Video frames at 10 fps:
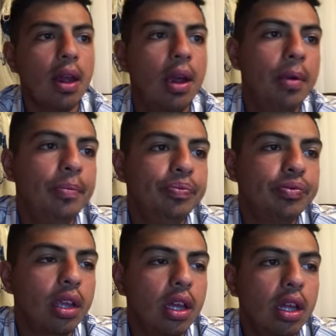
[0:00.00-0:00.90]

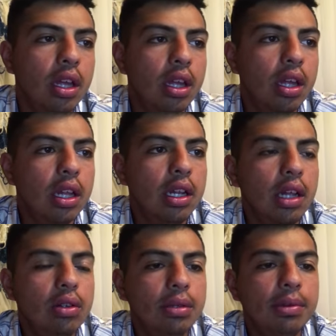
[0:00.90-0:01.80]

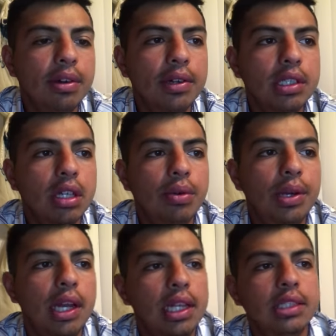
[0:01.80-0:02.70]
la última vez que
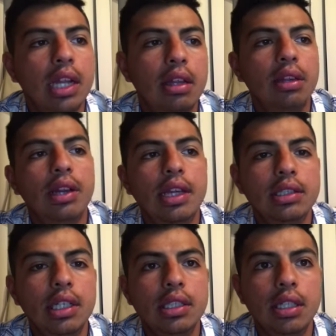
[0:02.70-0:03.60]
fui a la sala de
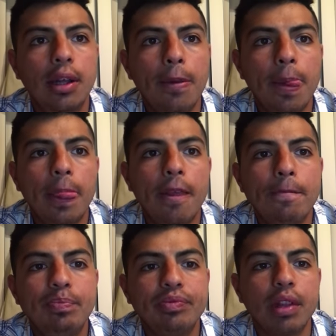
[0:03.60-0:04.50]
urgencias
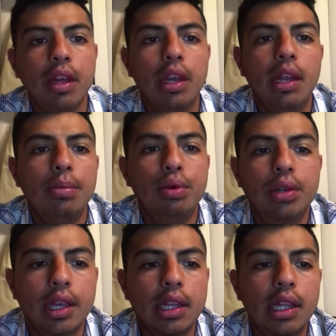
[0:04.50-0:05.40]
era
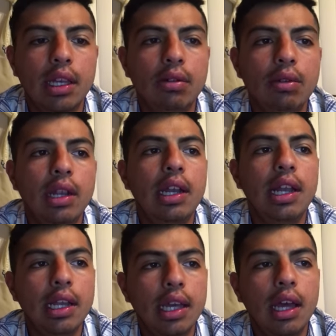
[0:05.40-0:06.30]
porque tenía una
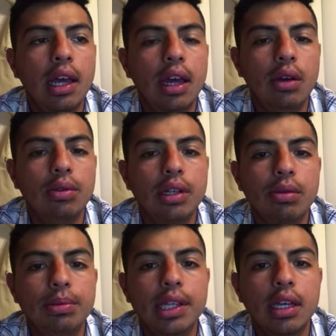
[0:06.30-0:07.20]
alergia a una
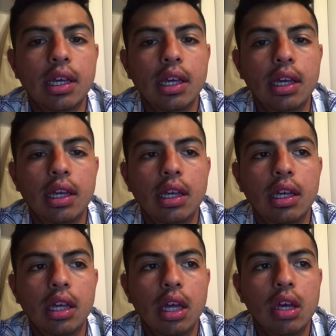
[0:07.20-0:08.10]
comida que
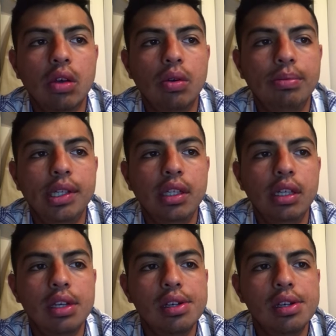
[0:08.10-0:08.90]
comí.